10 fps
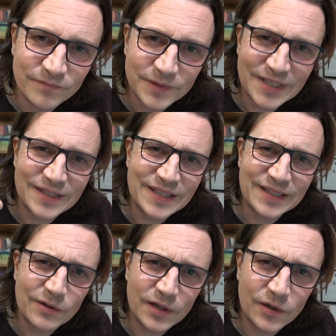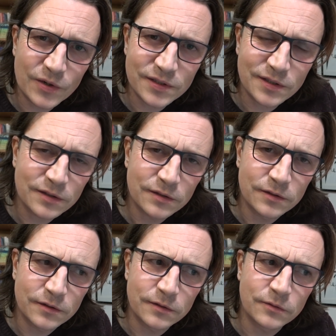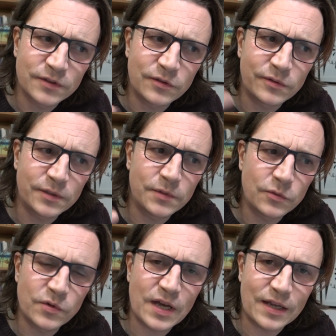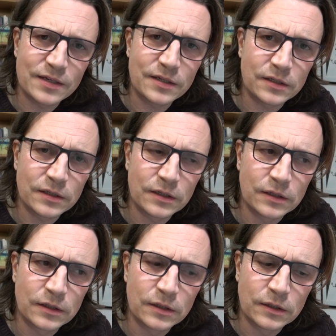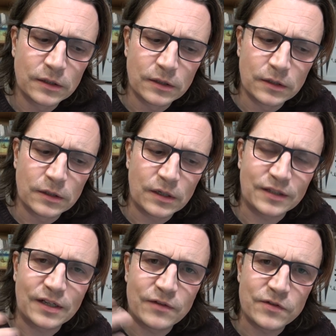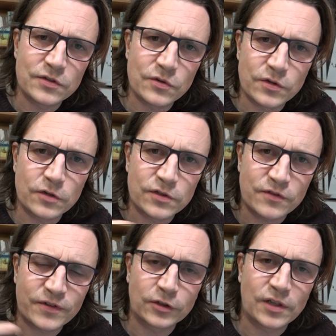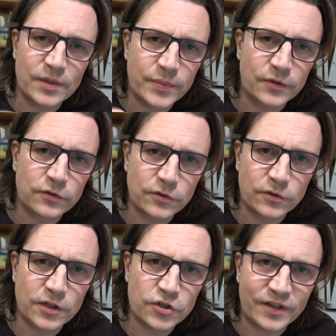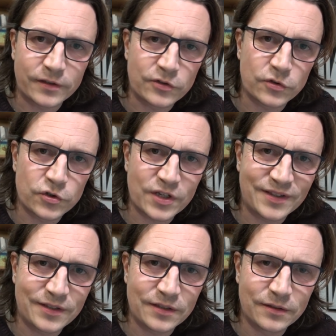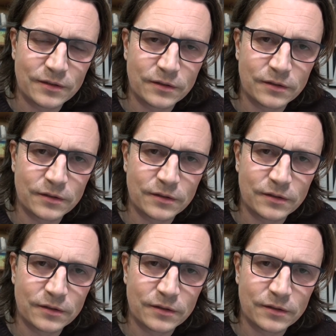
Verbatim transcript: Sentite qualcosa? Questi ultimi due anni, la televisione cosa ha fatto alle persone, certi soggetti,